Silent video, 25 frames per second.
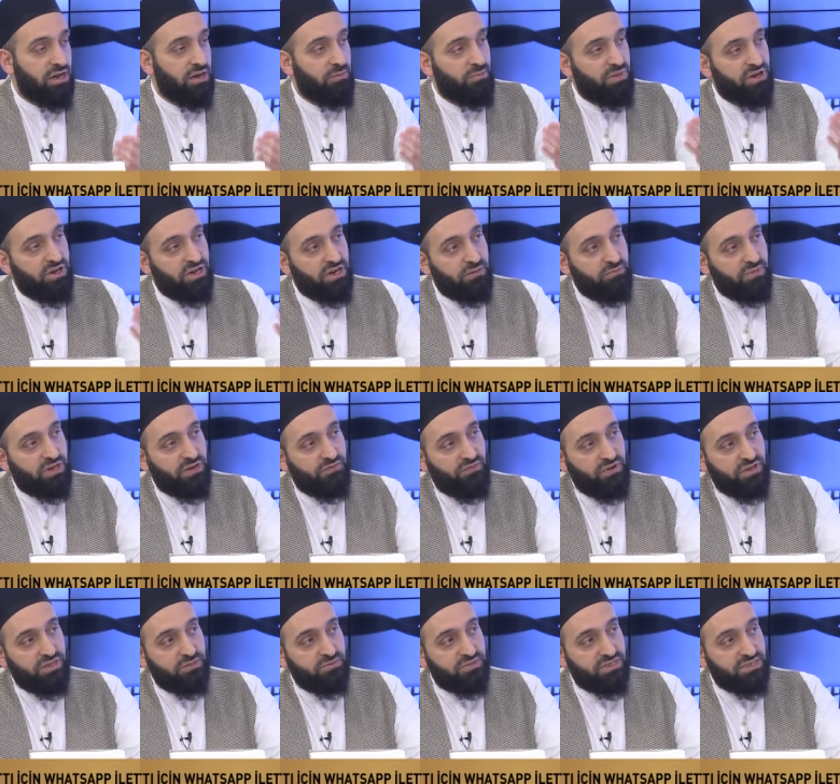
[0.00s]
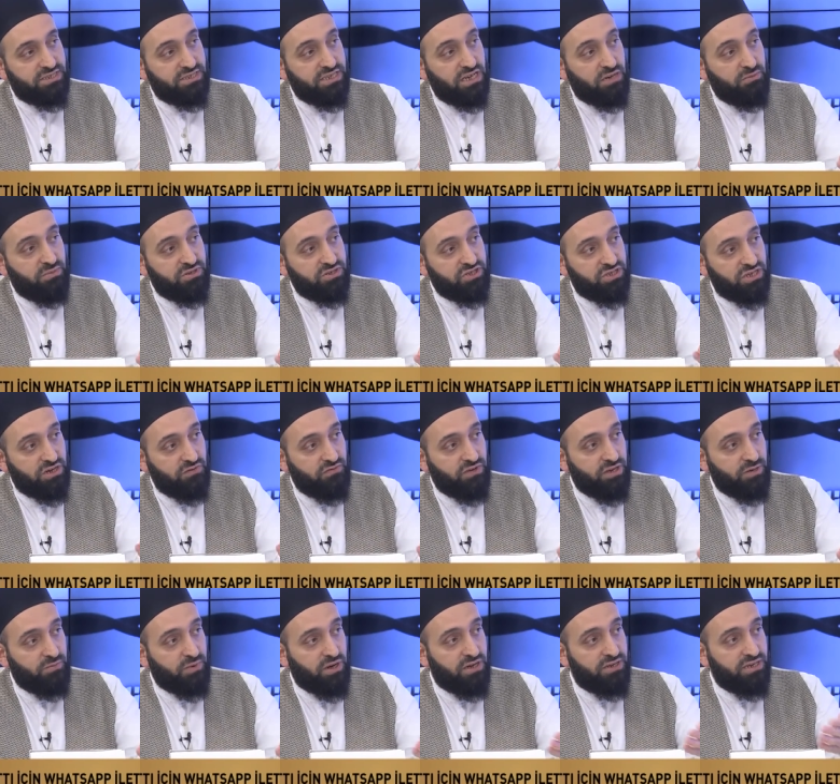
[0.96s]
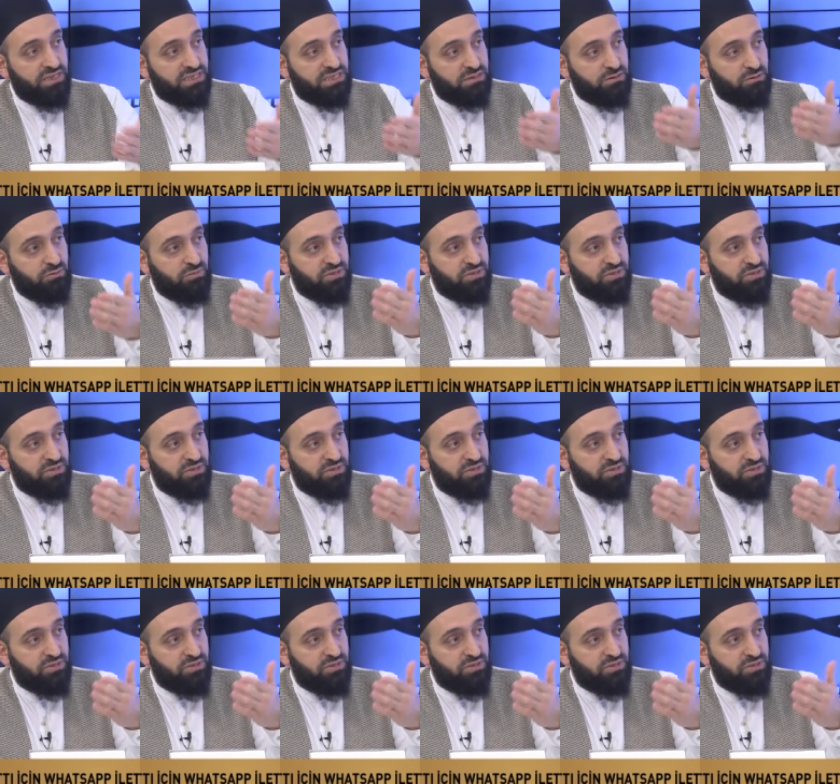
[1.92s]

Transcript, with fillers: Peygamber Efendimiz İslam'a şereflenip annesinin